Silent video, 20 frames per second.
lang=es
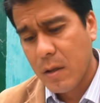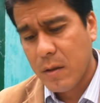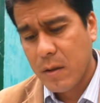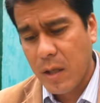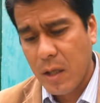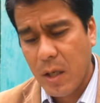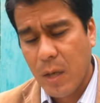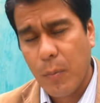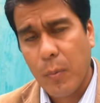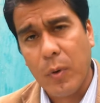
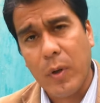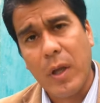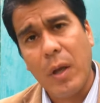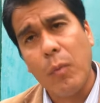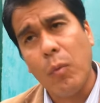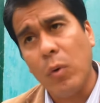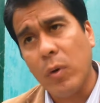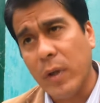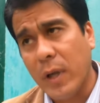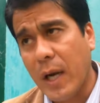tiene por
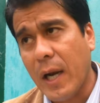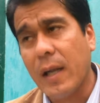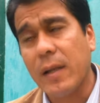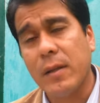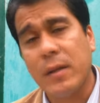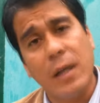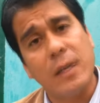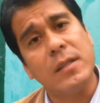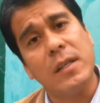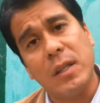qué vulnerar
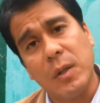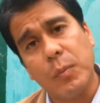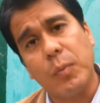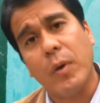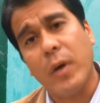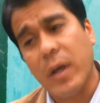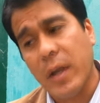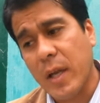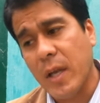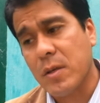ese
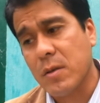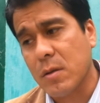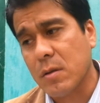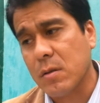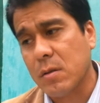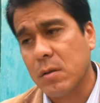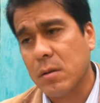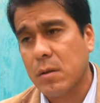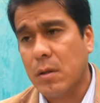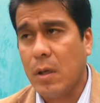tipo de derechos.
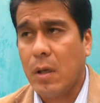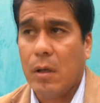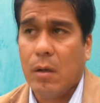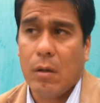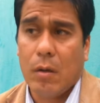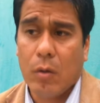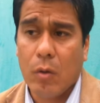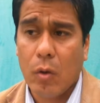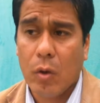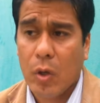
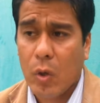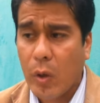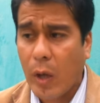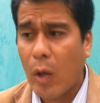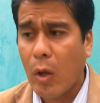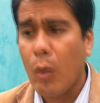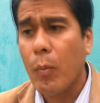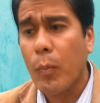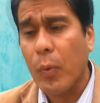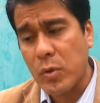Este, yo creo
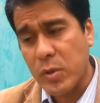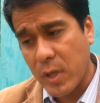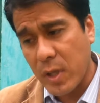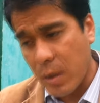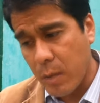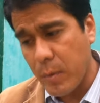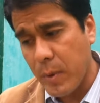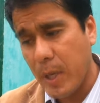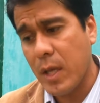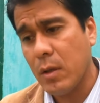que hay un
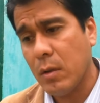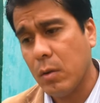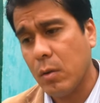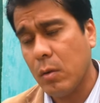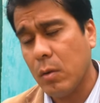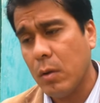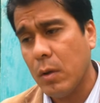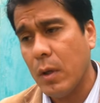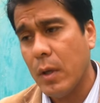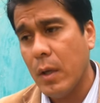
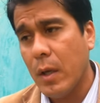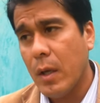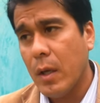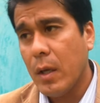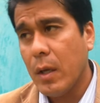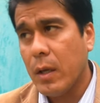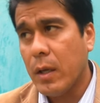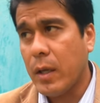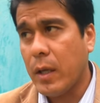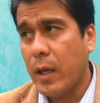procedimiento
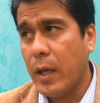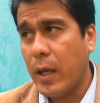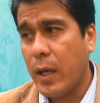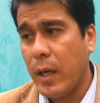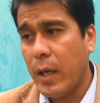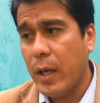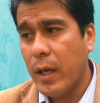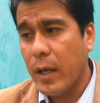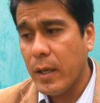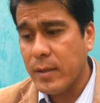
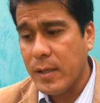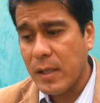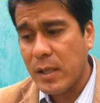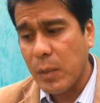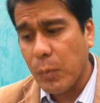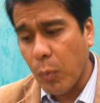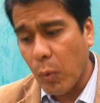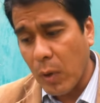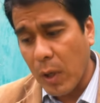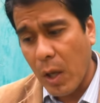que está
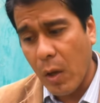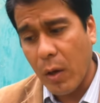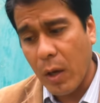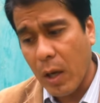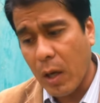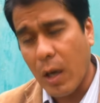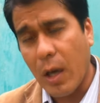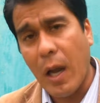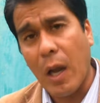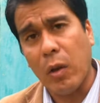
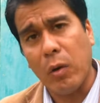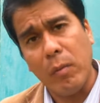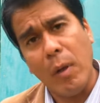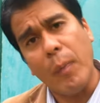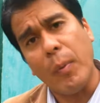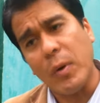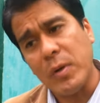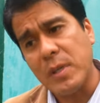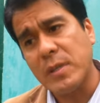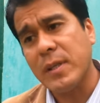estipulado en la
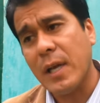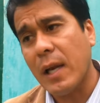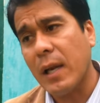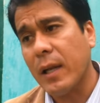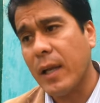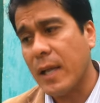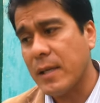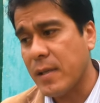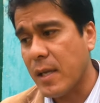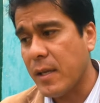norma
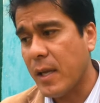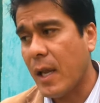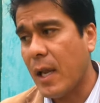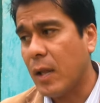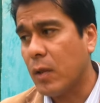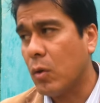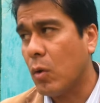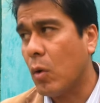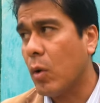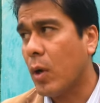procesal que
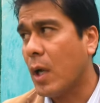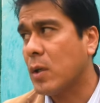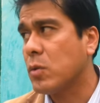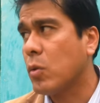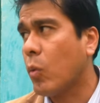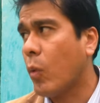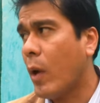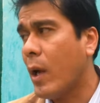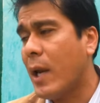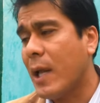señala en todo
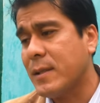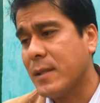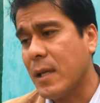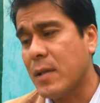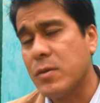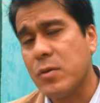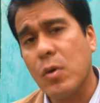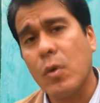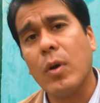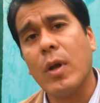caso cuál es la
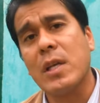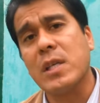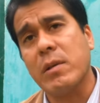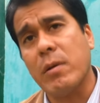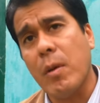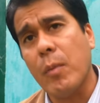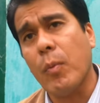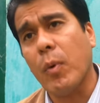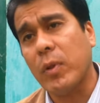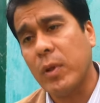sanción que se
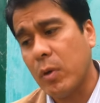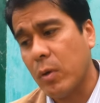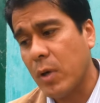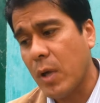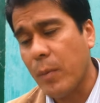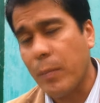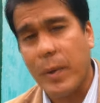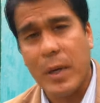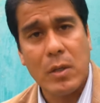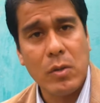va a imponer a
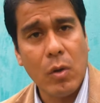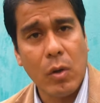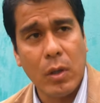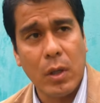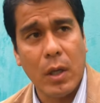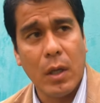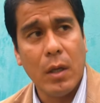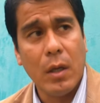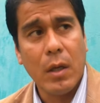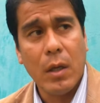una
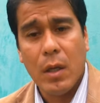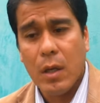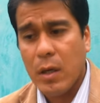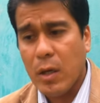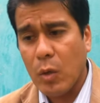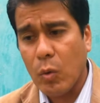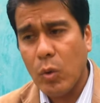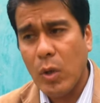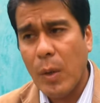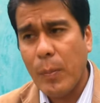persona.
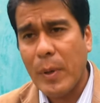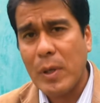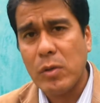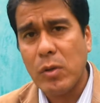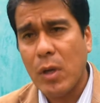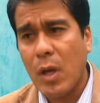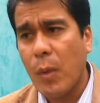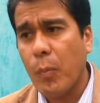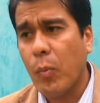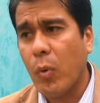Ninguna
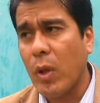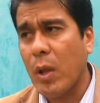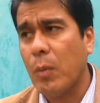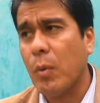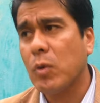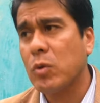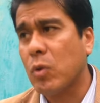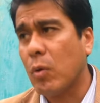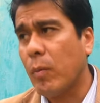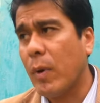persona
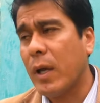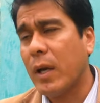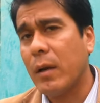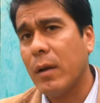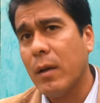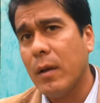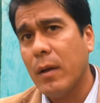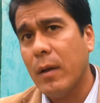podemos tomar